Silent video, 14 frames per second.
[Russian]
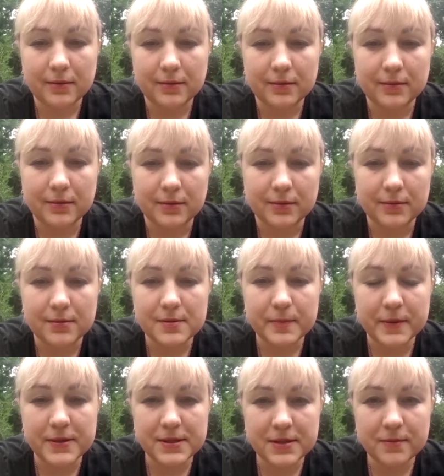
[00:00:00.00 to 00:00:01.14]
А,
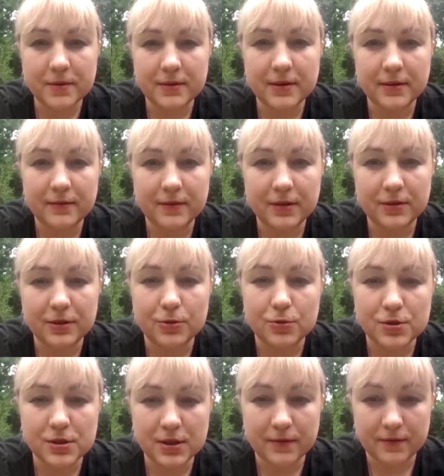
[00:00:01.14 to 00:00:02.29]
спасибо, Давид и
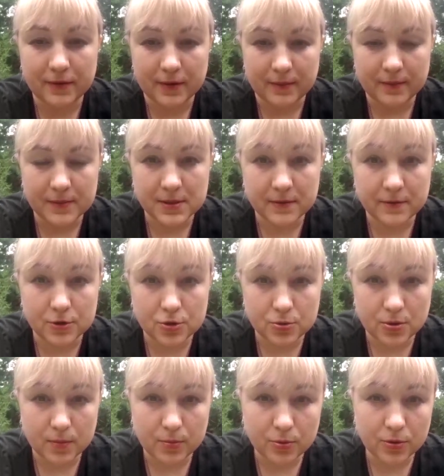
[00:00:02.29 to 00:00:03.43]
Юсефа, за вашу
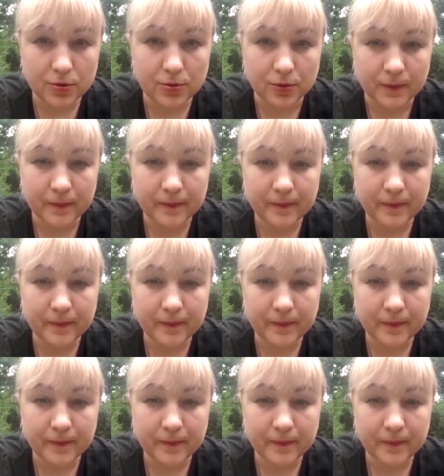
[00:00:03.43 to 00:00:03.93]
работу.